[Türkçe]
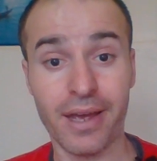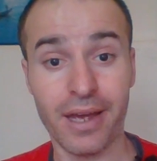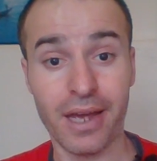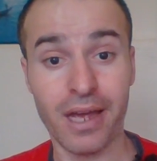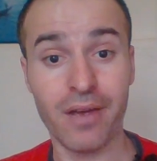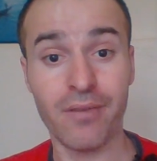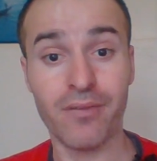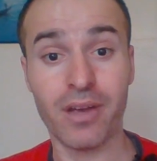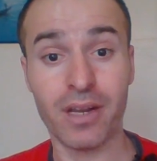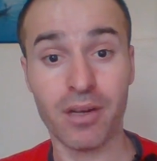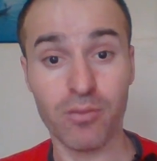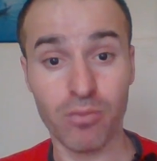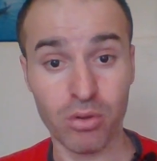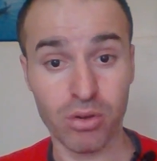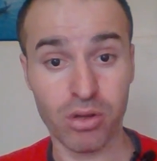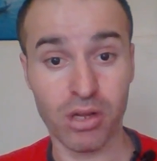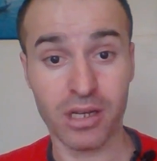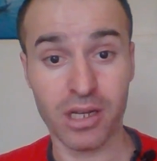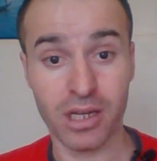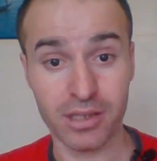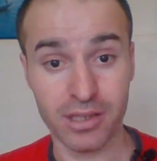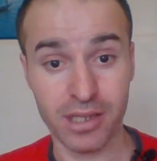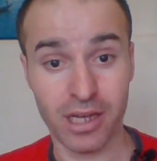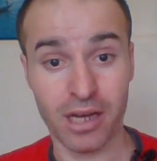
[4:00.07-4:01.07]
Enver'i
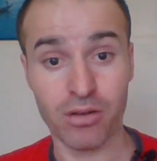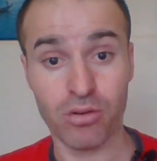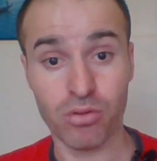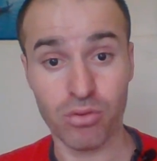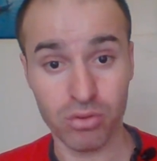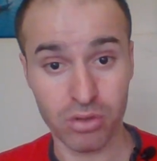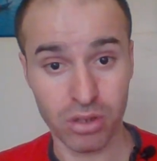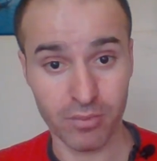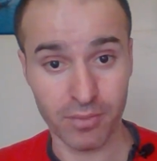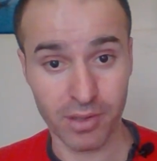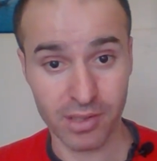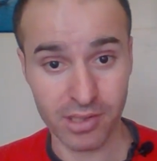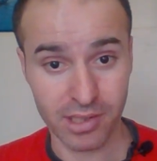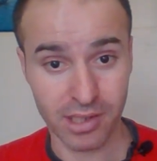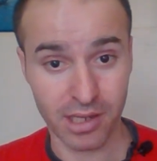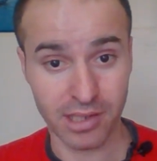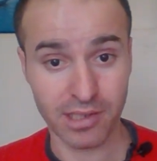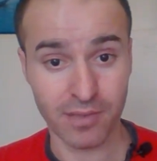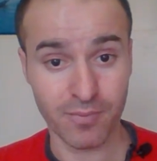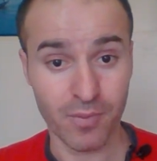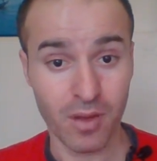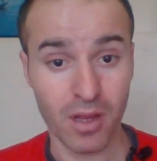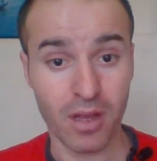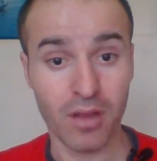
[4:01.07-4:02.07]
mutlaka Dağ'ın kurtulması
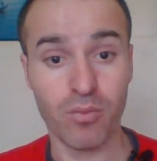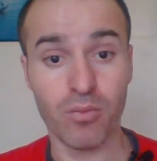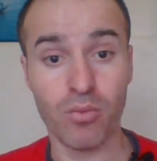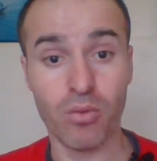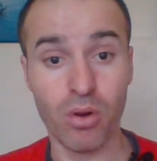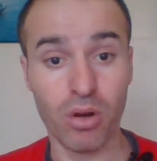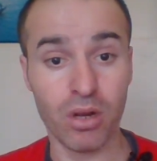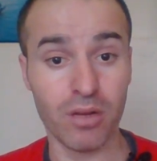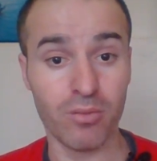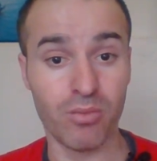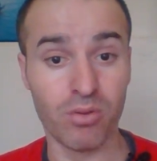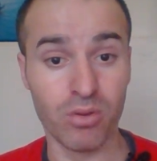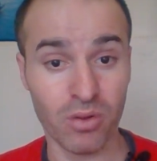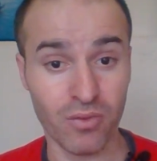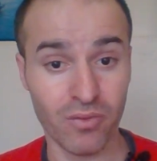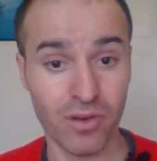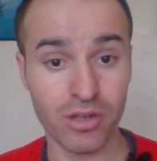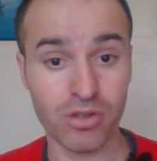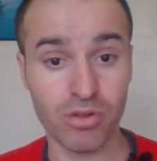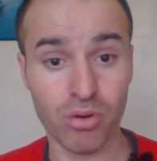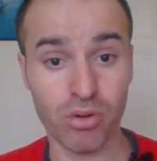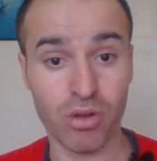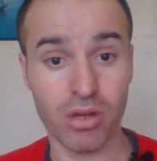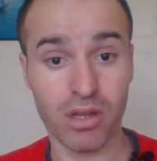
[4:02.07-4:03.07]
lazım. Böyle bir durum
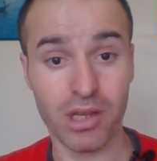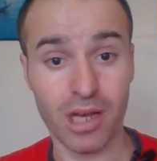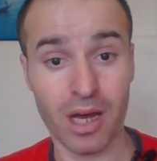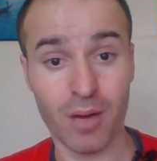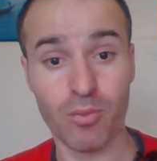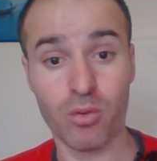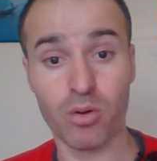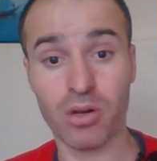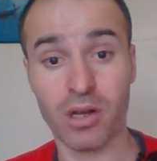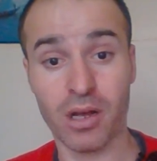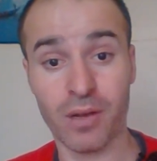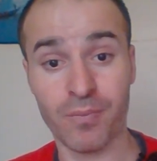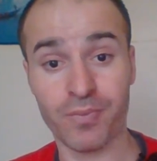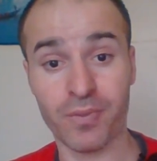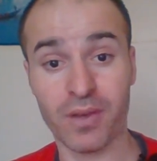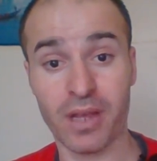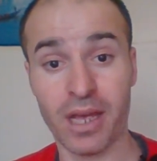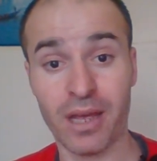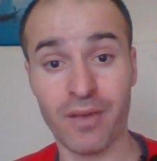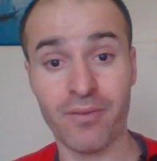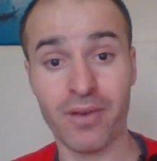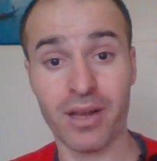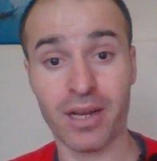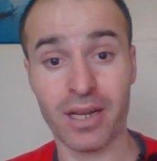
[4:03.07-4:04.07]
var. Çünkü Yağmur'la
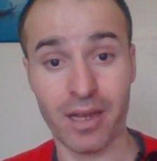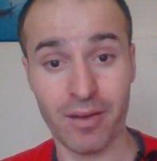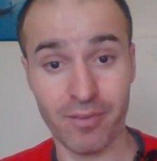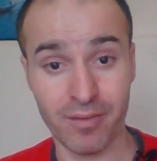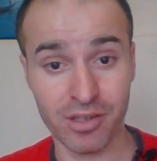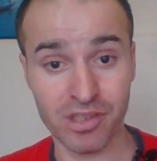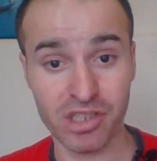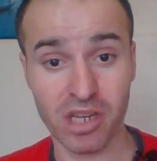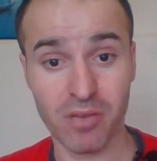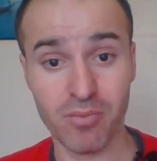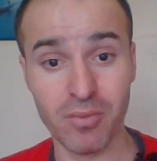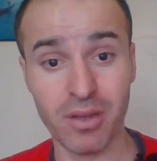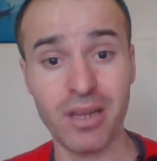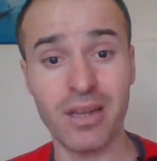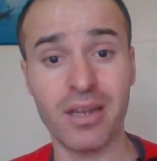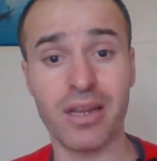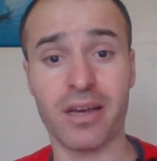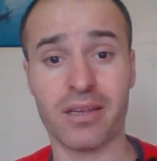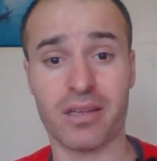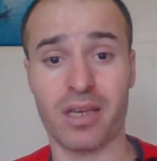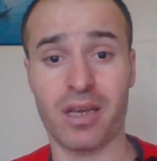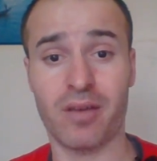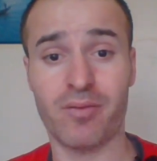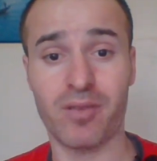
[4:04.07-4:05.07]
Enver evlenecek değil
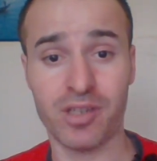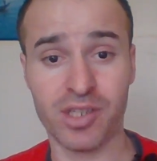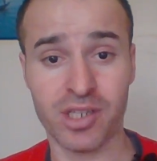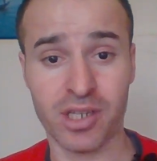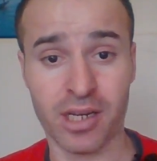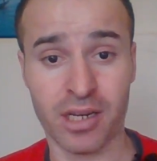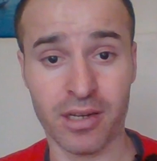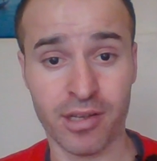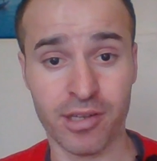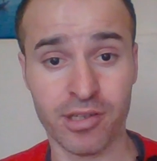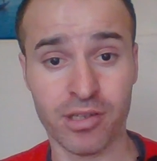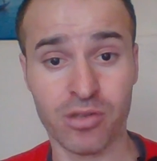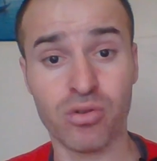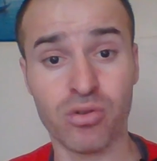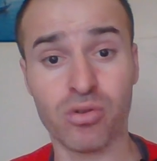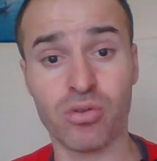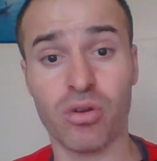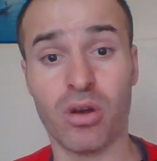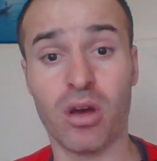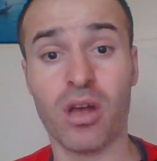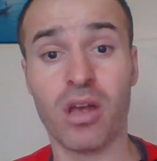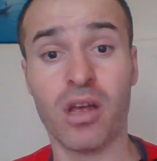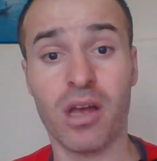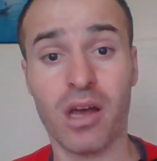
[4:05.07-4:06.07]
illa ki evlenecek arkadaş.
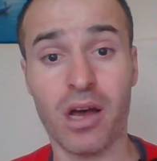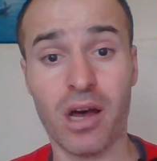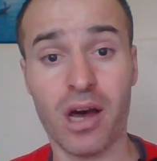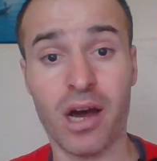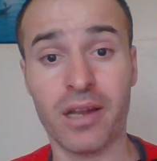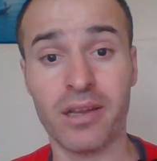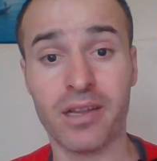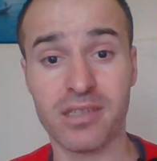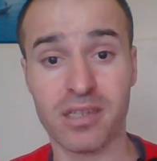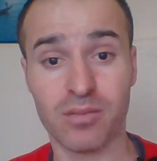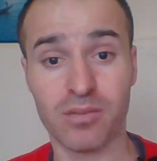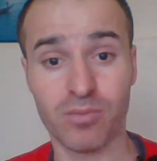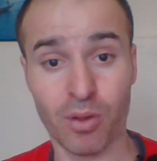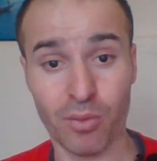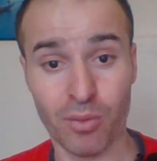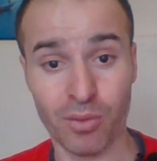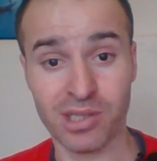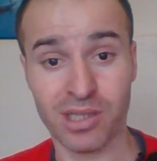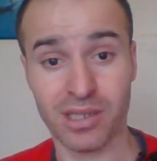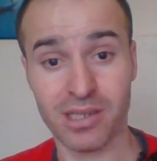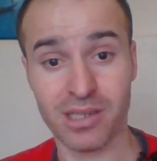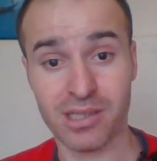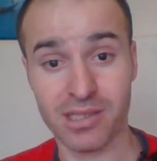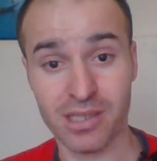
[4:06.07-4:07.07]
Çünkü annesi de
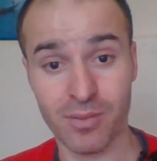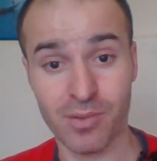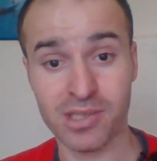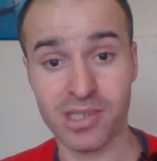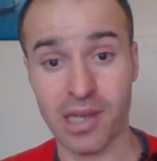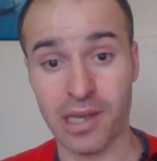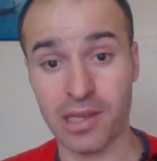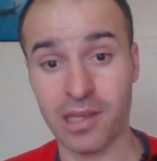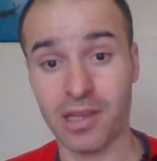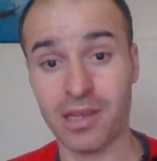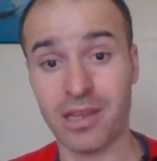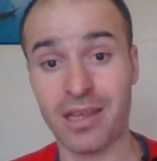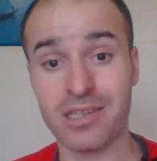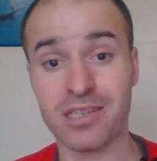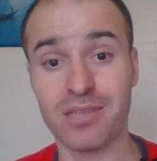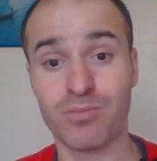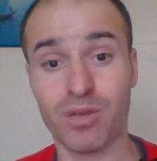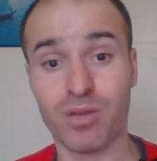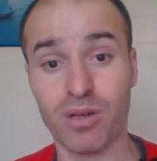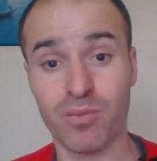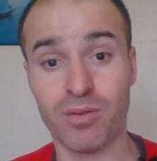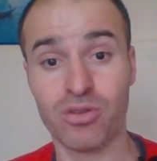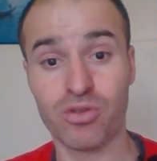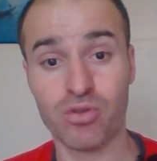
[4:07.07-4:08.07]
babası da istemese ikisi
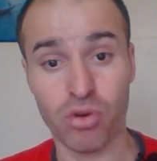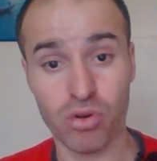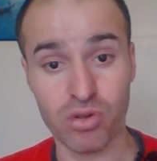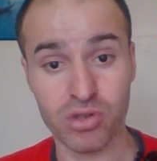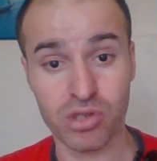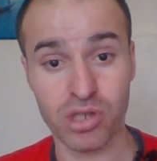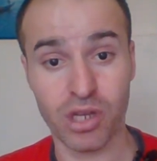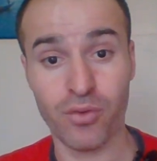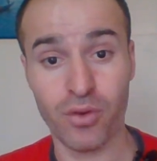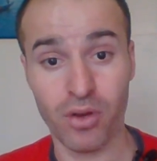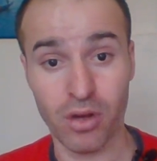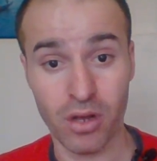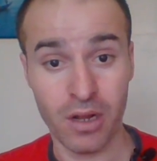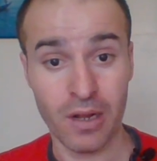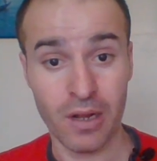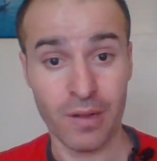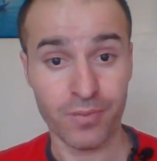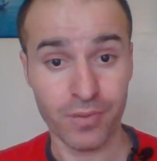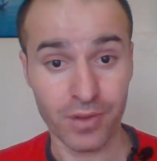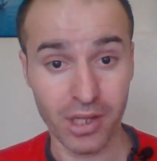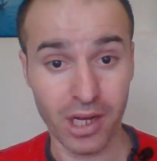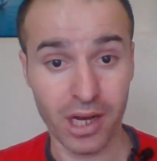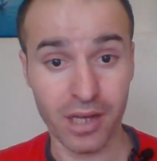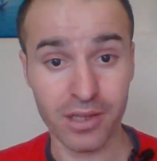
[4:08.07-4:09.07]
birbirini çok seviyor.
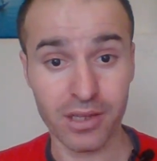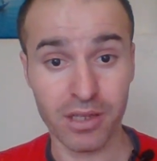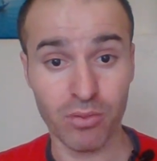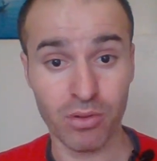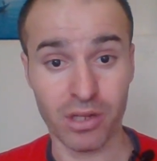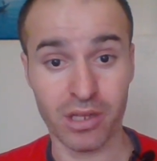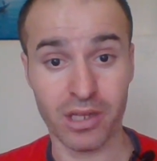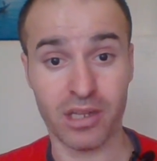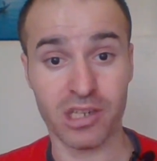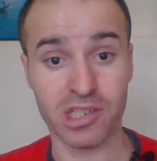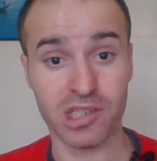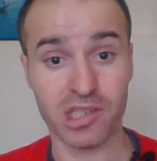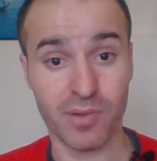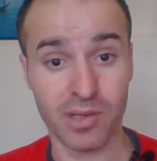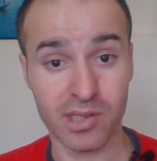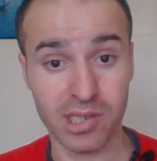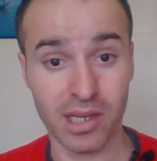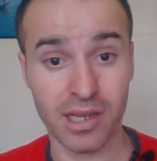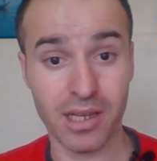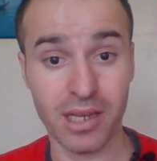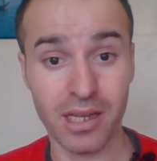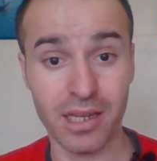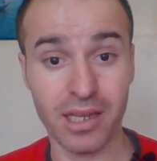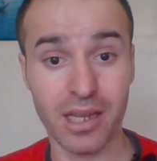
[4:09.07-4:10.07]
Dağ'ın da buna
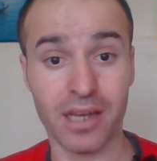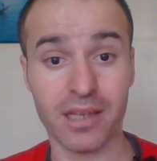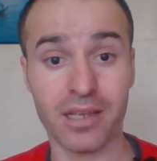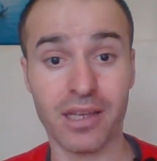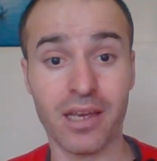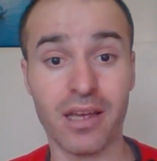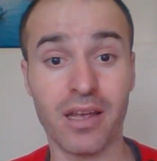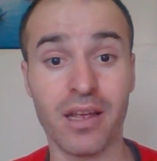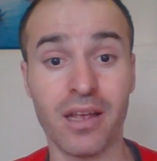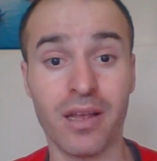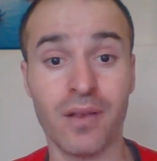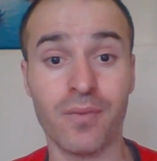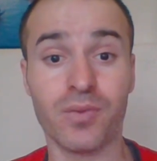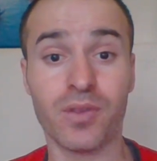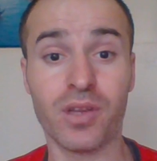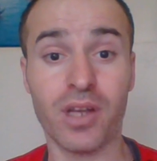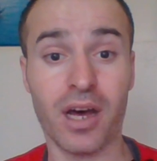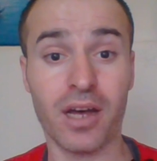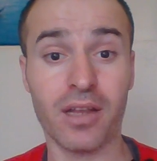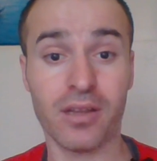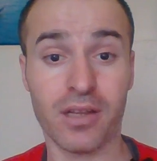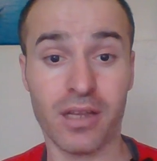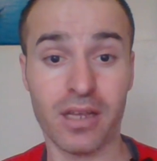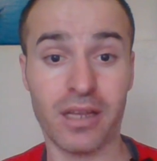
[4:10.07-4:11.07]
yanaşmasa illa ki
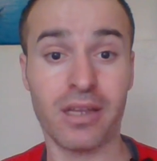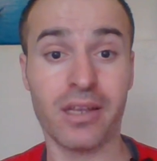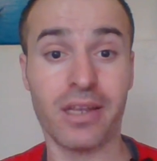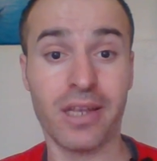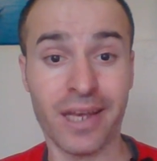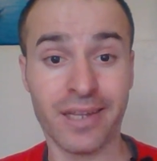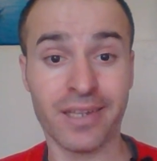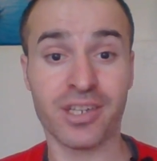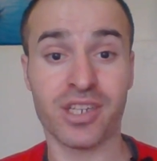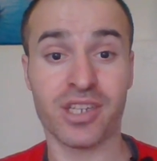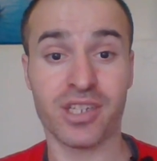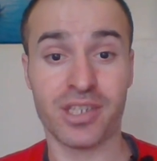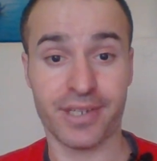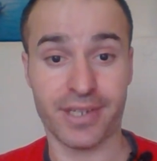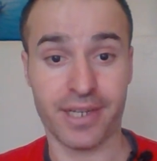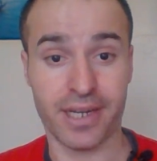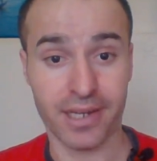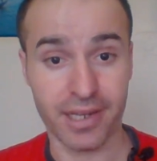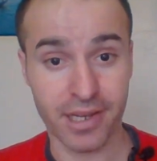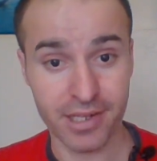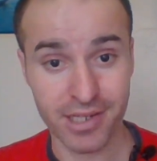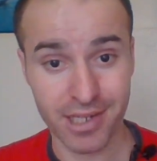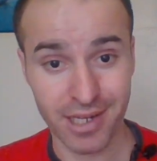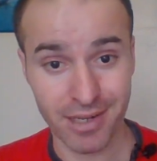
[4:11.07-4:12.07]
Dağ'ın e, yanaşacak
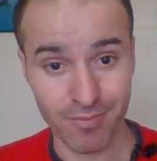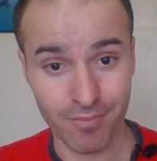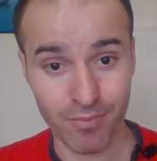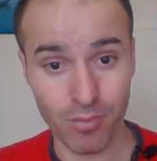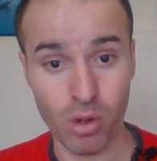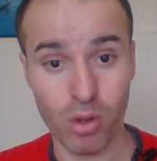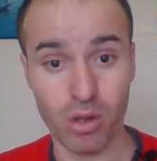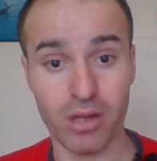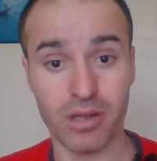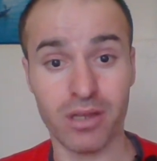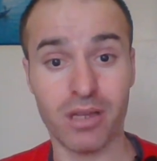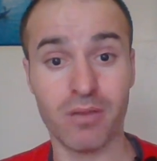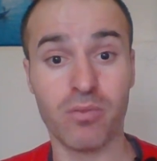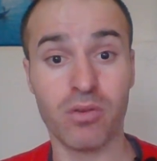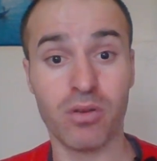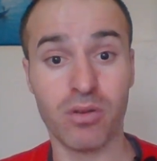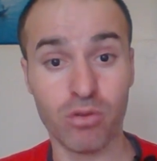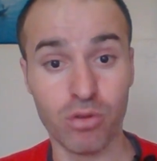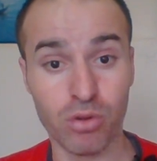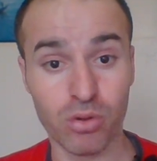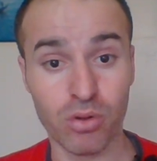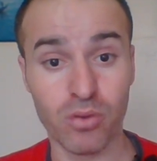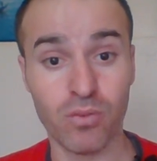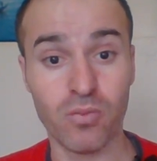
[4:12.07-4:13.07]
arkadaşlar. Böyle de bir
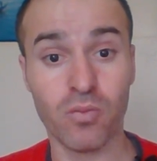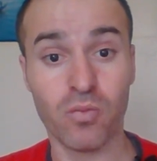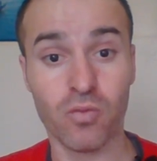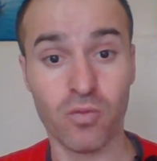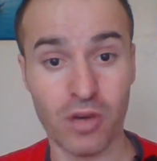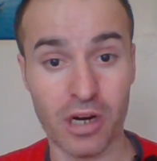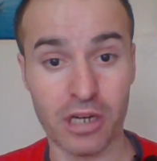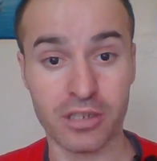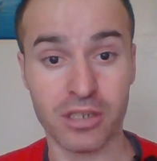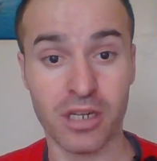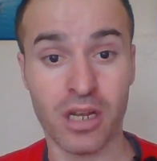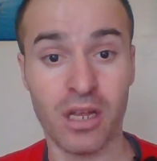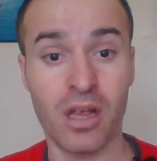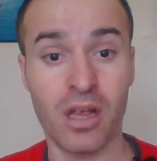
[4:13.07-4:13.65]
durum var.